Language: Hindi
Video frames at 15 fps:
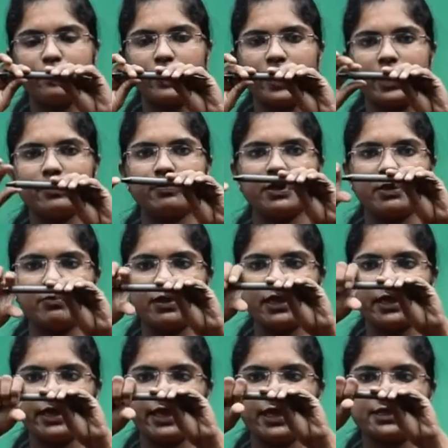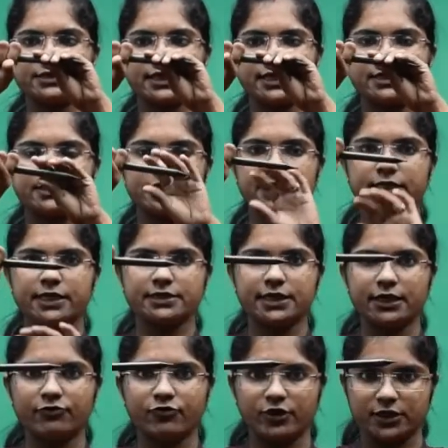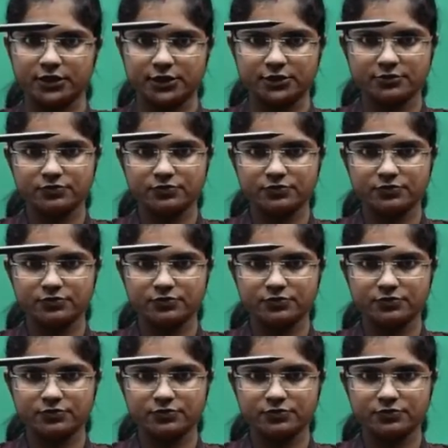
एक बीम है एक साइड से ये कैसा है फिक्स